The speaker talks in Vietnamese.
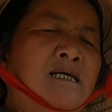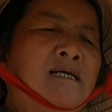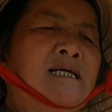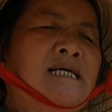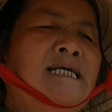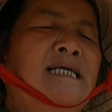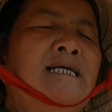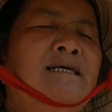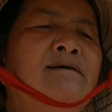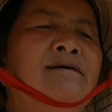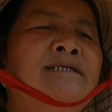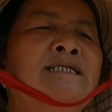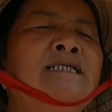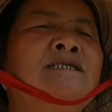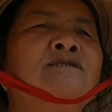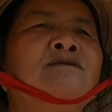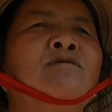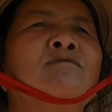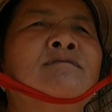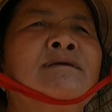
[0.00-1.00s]
Người người
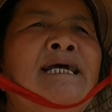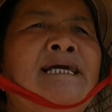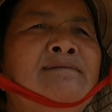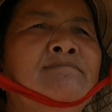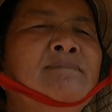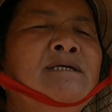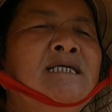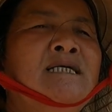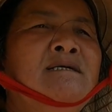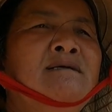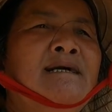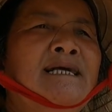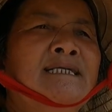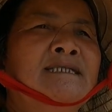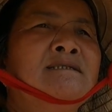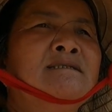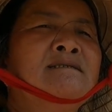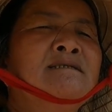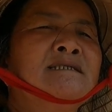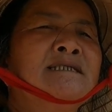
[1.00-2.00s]
dân tộc Lạch bây giờ ngày
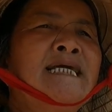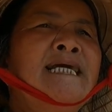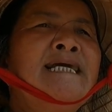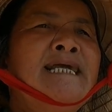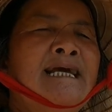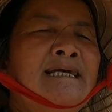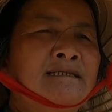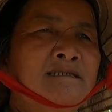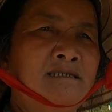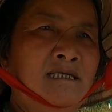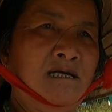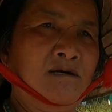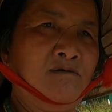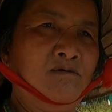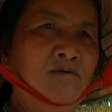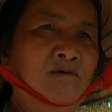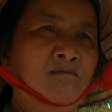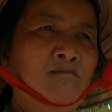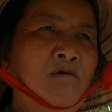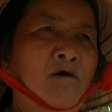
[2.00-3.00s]
xưa thấy nhà
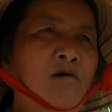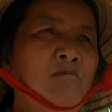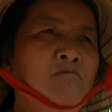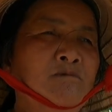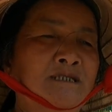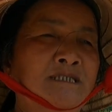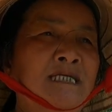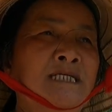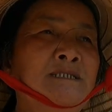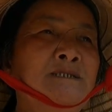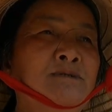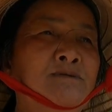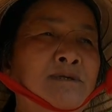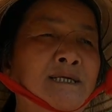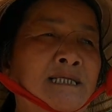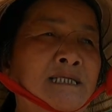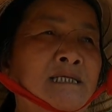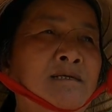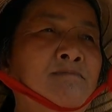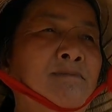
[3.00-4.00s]
giàu bỏ một di
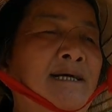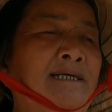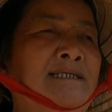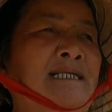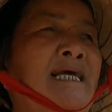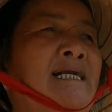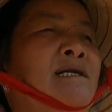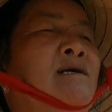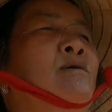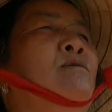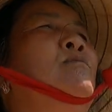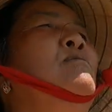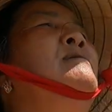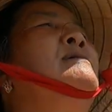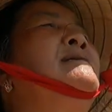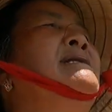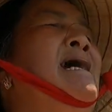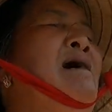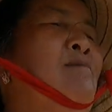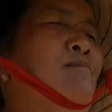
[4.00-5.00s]
truyền nhưng mà người ta đi
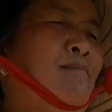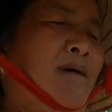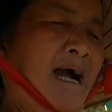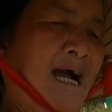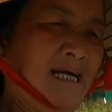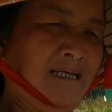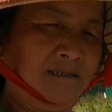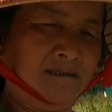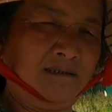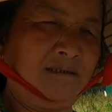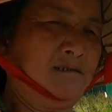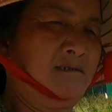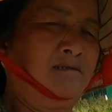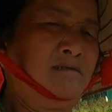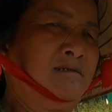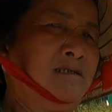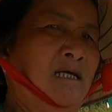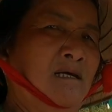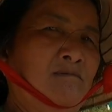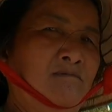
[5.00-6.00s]
quốc đào mã
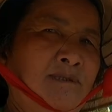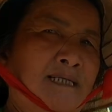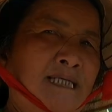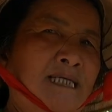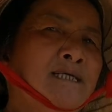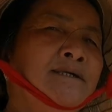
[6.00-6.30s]
người ta không đi.